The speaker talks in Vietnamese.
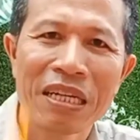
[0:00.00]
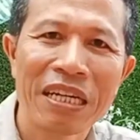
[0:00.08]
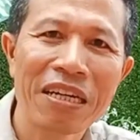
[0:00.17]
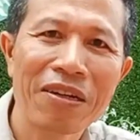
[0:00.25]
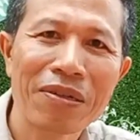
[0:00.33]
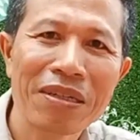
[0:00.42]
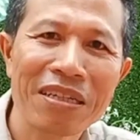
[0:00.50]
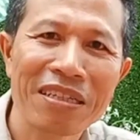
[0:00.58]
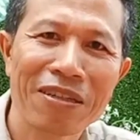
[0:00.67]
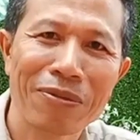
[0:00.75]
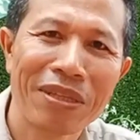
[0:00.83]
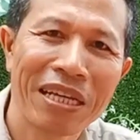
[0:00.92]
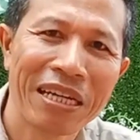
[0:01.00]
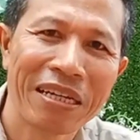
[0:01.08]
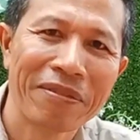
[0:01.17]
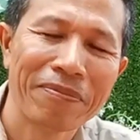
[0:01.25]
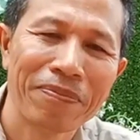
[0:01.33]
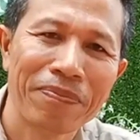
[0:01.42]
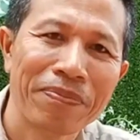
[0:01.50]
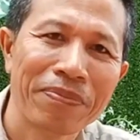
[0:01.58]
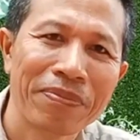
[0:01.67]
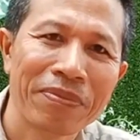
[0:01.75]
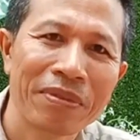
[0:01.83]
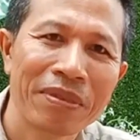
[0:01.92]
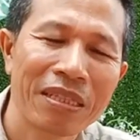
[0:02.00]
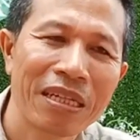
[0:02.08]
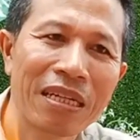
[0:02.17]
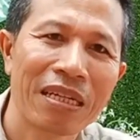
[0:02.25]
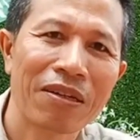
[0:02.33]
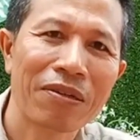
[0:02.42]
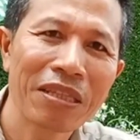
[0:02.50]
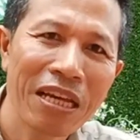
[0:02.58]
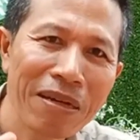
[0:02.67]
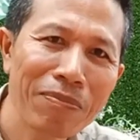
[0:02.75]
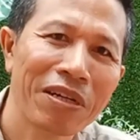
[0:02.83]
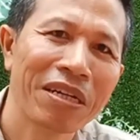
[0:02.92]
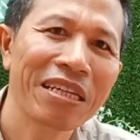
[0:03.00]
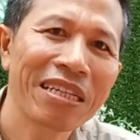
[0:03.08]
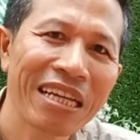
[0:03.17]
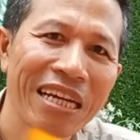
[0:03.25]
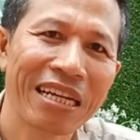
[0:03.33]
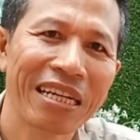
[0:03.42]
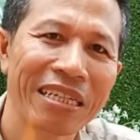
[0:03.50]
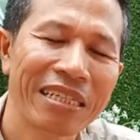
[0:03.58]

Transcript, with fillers: khi có được nhiều tiền tức là có thêm được ít tiền